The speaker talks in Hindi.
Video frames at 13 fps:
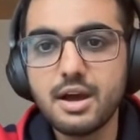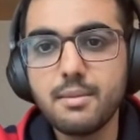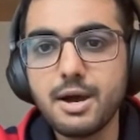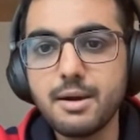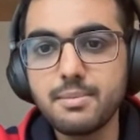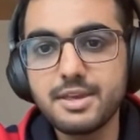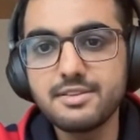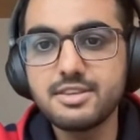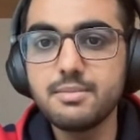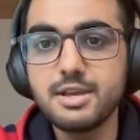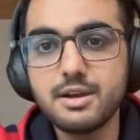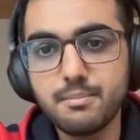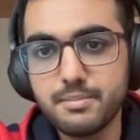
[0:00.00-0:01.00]
अब आप किसी
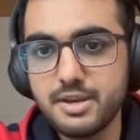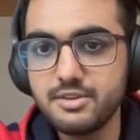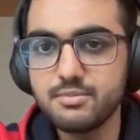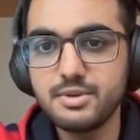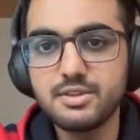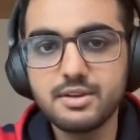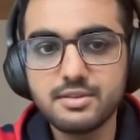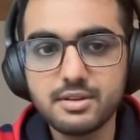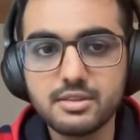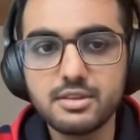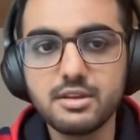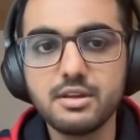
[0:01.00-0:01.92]
भी कंपनीज में जा सकते